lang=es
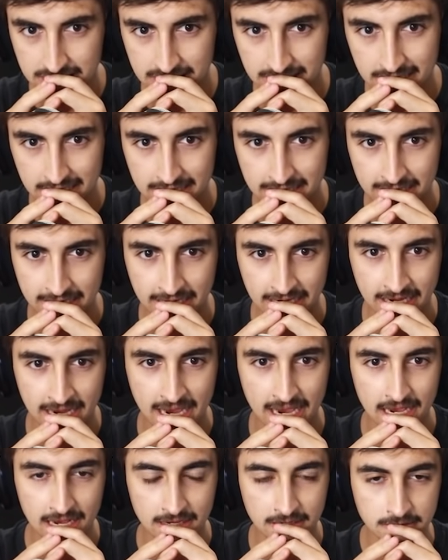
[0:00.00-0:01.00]
el
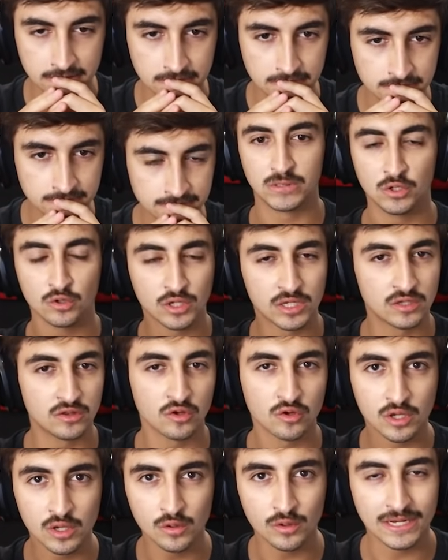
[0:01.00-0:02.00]
de
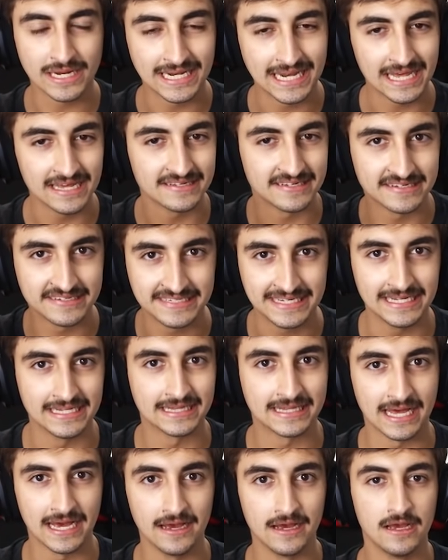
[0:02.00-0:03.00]
no, quiero que nadie se
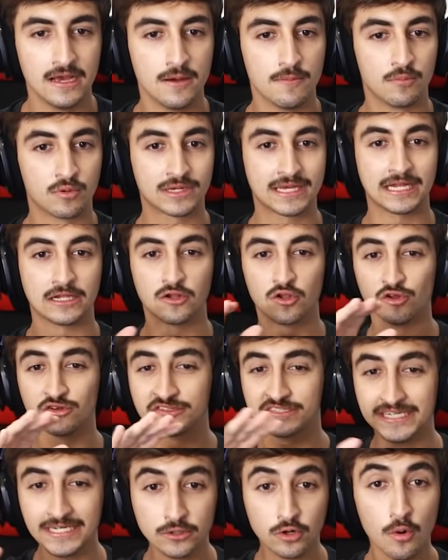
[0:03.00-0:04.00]
sienta, porque los
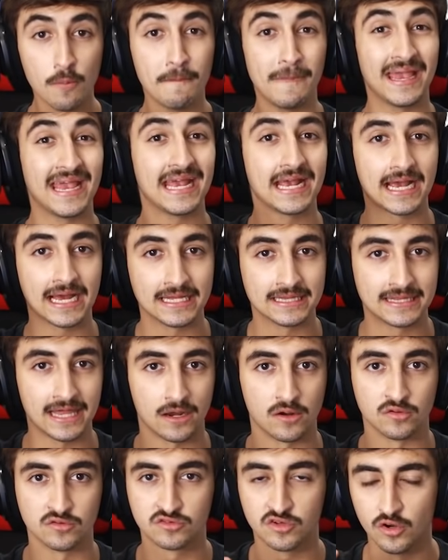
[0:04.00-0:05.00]
cinco me
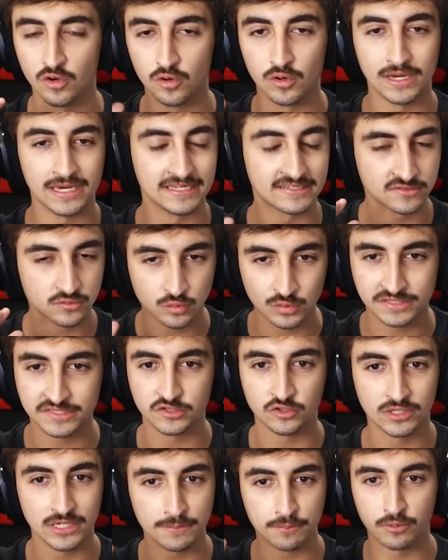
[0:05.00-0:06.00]
encantaron. Solo es
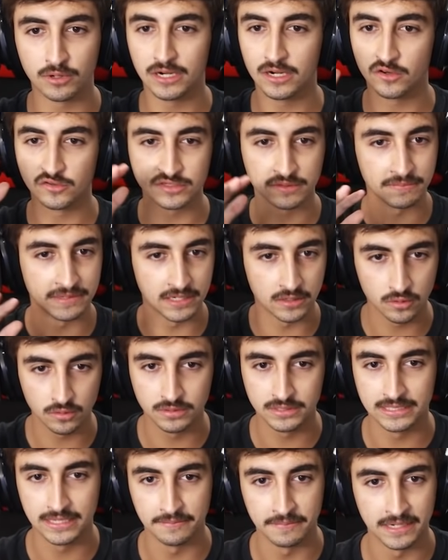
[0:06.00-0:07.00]
cuestión de ponerlos de,
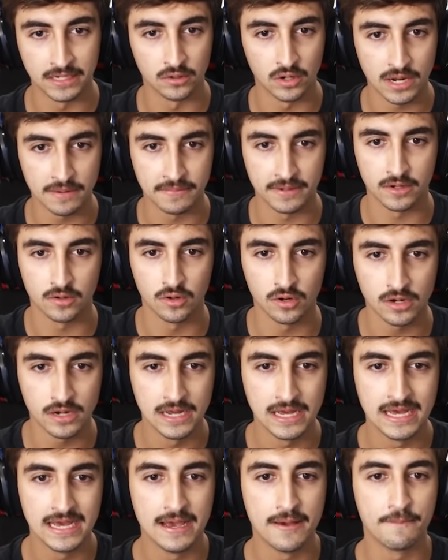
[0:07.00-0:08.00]
menor a mejor.
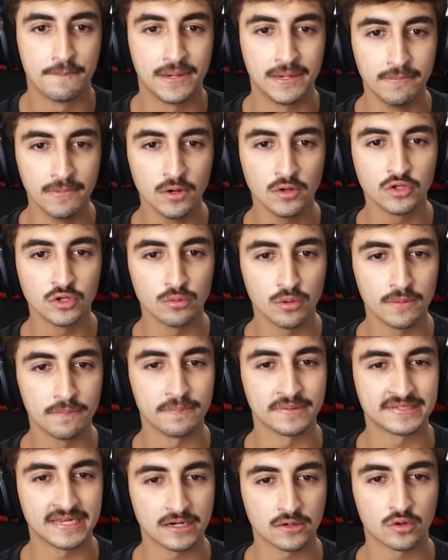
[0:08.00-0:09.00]
Primero yo voy a
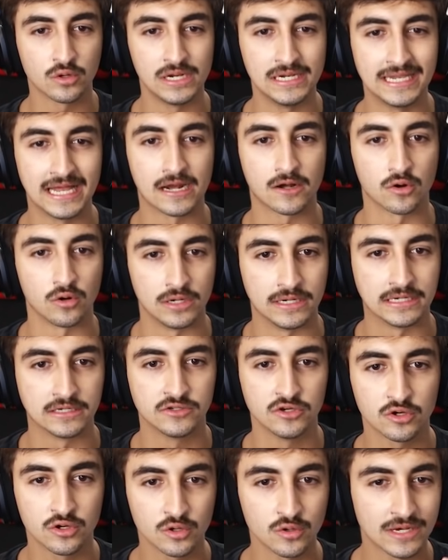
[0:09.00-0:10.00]
empezar con el de Rolling.
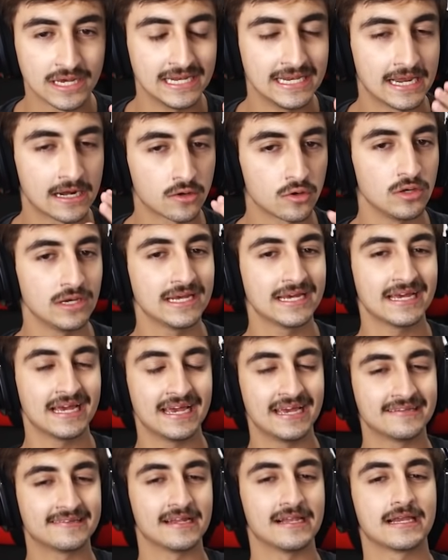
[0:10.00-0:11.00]
Yo creo que el de Rolling
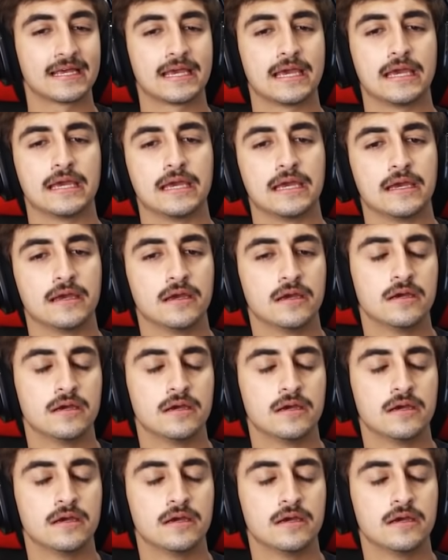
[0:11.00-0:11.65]
es el que...